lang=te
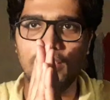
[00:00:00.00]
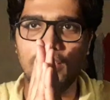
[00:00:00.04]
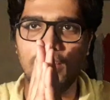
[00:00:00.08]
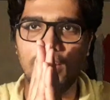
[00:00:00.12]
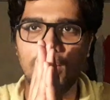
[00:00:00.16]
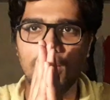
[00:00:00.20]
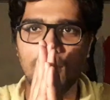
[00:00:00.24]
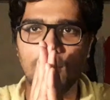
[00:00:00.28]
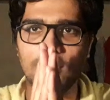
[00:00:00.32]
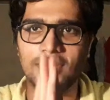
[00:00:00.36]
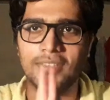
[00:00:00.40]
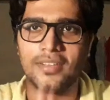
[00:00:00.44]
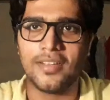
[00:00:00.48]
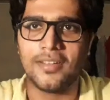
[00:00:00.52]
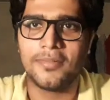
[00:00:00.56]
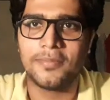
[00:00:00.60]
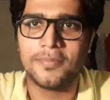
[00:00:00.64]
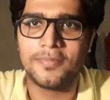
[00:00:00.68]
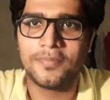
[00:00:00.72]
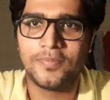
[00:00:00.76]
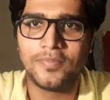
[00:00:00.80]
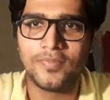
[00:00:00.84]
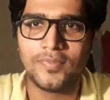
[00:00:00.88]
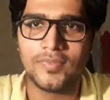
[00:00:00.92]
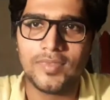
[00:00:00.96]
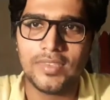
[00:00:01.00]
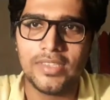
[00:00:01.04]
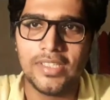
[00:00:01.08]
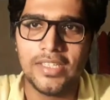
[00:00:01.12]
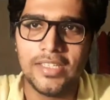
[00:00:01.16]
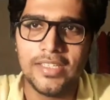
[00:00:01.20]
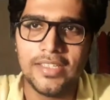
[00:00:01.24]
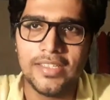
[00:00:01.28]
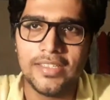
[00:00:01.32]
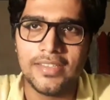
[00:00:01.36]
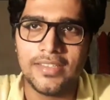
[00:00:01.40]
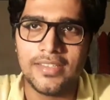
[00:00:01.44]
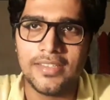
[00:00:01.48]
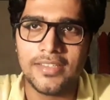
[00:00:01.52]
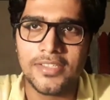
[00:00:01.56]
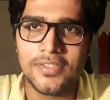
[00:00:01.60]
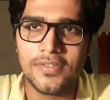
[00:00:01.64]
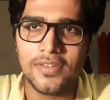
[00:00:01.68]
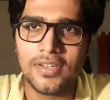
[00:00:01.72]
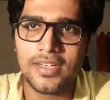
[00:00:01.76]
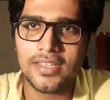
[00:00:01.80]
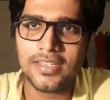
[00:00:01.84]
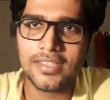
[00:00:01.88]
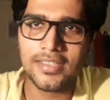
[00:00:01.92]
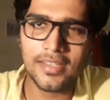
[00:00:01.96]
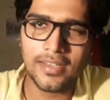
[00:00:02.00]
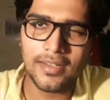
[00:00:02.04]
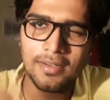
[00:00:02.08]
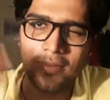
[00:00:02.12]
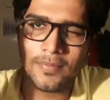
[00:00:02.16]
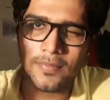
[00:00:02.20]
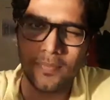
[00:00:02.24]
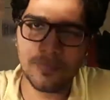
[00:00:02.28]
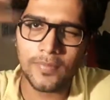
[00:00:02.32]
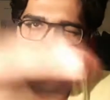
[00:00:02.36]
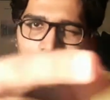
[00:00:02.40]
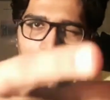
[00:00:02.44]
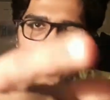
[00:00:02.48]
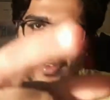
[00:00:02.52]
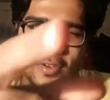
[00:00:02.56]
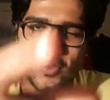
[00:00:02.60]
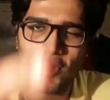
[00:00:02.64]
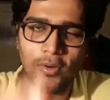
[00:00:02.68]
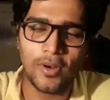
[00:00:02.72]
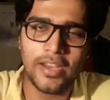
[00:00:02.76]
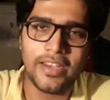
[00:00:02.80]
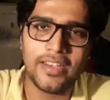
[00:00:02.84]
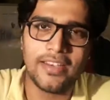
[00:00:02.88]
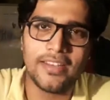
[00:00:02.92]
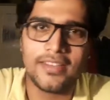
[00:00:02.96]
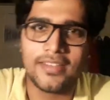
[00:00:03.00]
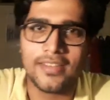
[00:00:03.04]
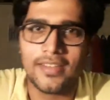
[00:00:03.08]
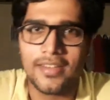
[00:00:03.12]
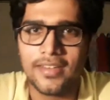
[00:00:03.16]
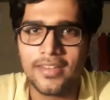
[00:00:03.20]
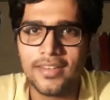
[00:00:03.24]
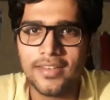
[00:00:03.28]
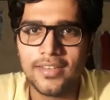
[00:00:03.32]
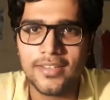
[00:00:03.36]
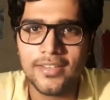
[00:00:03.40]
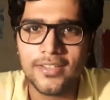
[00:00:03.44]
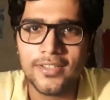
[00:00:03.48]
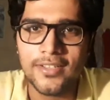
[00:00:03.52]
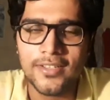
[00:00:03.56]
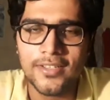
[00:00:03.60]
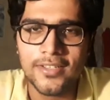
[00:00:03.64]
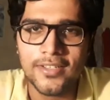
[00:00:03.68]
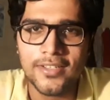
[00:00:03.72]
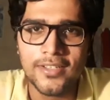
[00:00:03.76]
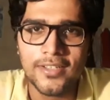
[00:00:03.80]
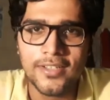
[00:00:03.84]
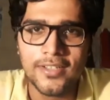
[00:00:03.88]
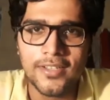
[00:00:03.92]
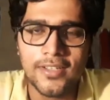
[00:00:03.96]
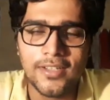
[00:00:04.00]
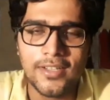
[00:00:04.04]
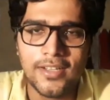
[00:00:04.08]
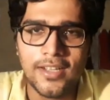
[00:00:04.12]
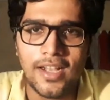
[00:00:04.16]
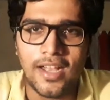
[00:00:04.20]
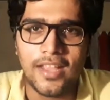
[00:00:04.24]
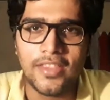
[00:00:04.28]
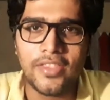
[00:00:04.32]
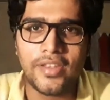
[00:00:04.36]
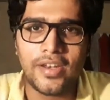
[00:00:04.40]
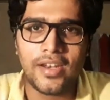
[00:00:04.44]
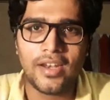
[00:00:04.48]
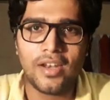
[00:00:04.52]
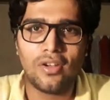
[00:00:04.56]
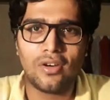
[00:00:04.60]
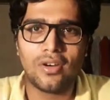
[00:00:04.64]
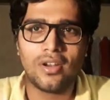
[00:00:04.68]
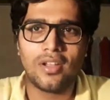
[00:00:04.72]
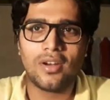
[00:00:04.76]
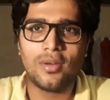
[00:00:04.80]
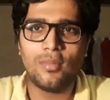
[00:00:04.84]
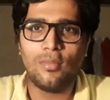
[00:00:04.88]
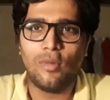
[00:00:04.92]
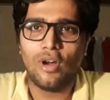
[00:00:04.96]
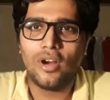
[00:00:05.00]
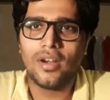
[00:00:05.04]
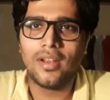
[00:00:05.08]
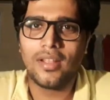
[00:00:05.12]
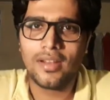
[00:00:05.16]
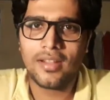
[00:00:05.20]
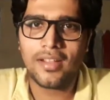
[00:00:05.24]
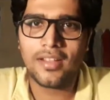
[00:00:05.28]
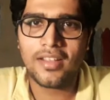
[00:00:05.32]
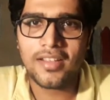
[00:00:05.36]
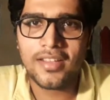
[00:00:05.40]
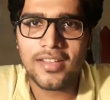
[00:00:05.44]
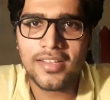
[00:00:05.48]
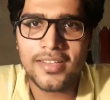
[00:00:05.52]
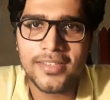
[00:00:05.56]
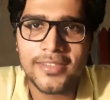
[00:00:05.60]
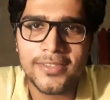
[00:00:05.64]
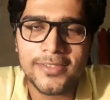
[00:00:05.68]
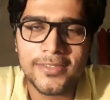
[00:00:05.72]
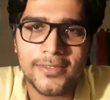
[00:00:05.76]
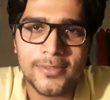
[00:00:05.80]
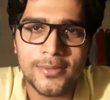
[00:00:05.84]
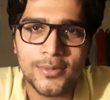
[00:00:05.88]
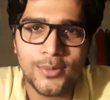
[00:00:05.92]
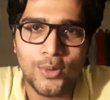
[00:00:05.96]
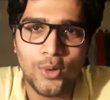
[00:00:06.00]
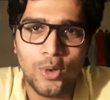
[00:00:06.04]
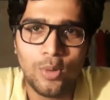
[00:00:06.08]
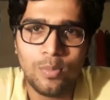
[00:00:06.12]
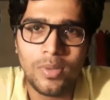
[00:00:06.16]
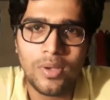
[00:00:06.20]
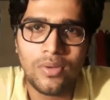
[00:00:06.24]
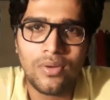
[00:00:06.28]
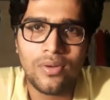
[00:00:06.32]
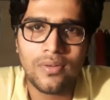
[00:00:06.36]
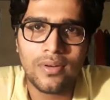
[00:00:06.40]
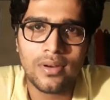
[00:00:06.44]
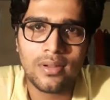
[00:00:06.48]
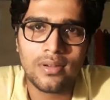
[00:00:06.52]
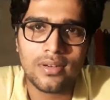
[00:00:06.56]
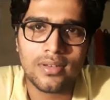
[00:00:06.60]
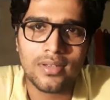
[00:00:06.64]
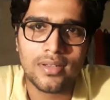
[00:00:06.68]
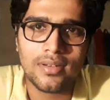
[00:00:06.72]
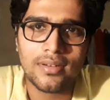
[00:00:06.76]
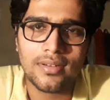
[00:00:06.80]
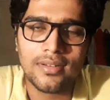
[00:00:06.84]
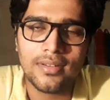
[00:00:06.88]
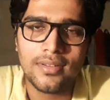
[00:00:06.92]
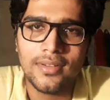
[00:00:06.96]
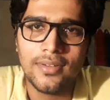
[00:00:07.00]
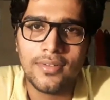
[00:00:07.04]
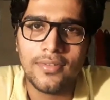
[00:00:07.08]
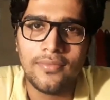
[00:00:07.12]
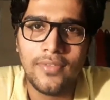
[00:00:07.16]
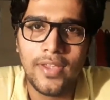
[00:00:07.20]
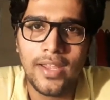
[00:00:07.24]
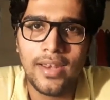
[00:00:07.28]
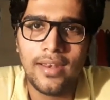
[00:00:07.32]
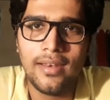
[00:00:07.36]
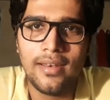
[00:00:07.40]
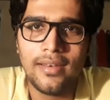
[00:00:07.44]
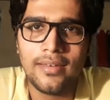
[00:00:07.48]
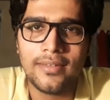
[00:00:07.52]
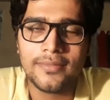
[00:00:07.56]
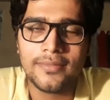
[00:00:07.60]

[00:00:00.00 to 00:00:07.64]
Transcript: అందరి నమస్కారం ది శివకృష్ణ యూ నైంటీ స్కిట్ అందరు ఎలా ఉన్నారు బాగున్నారా హోప్ ఎవ్రీవన్ ఆర్ వెల్